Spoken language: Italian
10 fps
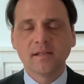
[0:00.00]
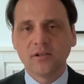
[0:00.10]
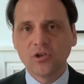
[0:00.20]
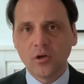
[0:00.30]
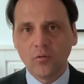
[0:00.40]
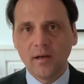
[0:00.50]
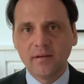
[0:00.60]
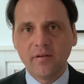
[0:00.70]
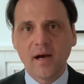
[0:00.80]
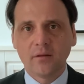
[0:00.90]
se già non
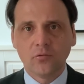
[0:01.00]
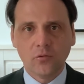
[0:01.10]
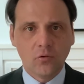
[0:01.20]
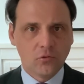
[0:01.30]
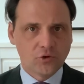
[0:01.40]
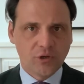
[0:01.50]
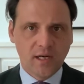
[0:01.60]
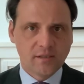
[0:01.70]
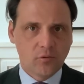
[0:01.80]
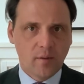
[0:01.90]
l'hai fatto
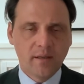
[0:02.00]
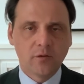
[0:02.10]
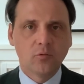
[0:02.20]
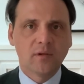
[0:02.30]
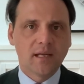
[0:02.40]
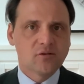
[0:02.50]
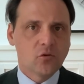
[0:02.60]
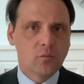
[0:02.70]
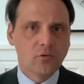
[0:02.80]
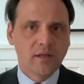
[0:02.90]
conoscerai sicuramente tutta la
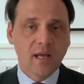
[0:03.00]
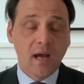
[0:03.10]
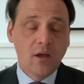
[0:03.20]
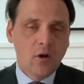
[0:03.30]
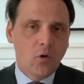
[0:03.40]
scomodità